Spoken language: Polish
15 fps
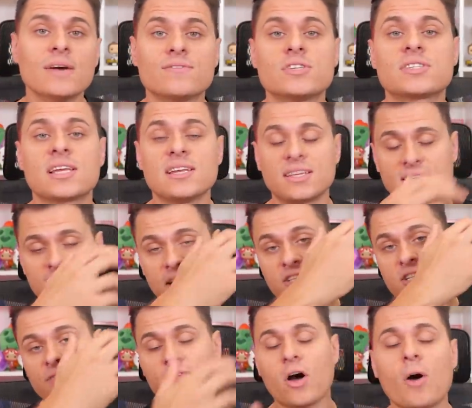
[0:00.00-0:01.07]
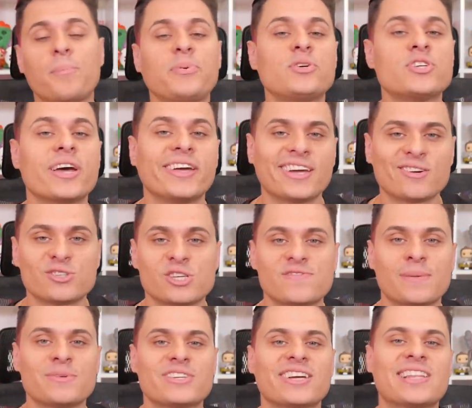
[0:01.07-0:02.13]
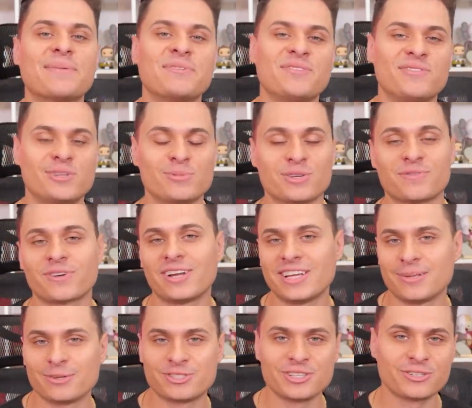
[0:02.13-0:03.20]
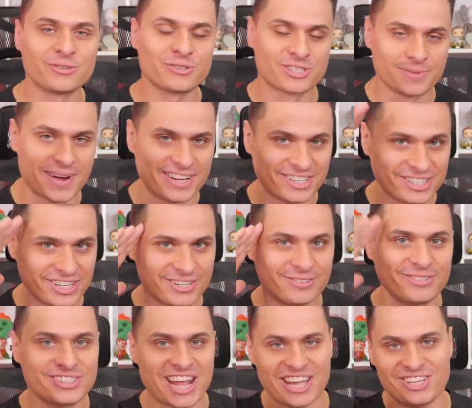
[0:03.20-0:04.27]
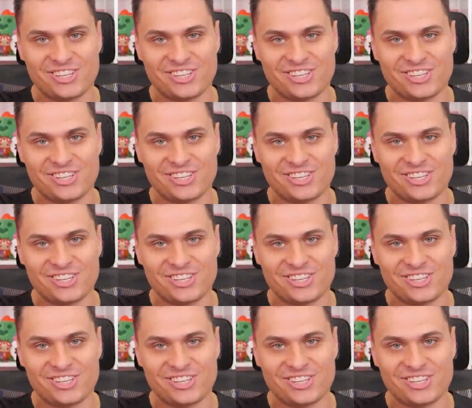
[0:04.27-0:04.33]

Wszystkie linki znajdziecie w opisie. Ja już się z Wami żegnam i widzimy się w kolejnym odcinku. Trzymajcie się, cześć!